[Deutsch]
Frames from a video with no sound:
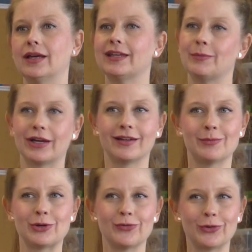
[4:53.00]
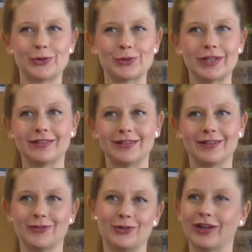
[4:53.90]
Ich habe ja gerade am Anfang nur gesagt,
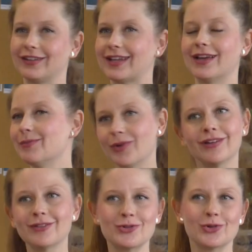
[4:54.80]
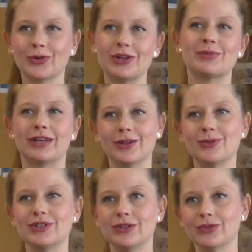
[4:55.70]
ich unterrichte ja immer schon im
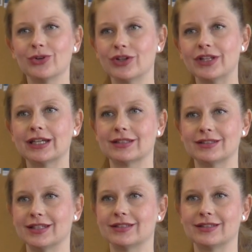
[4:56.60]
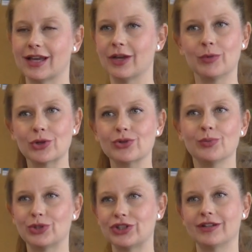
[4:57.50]
inklusiven Kontext. Das heißt, es ist ja immer schon
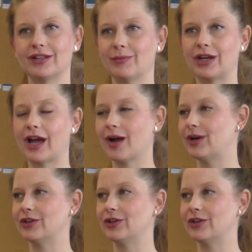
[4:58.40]
Bestandteil meiner Arbeit.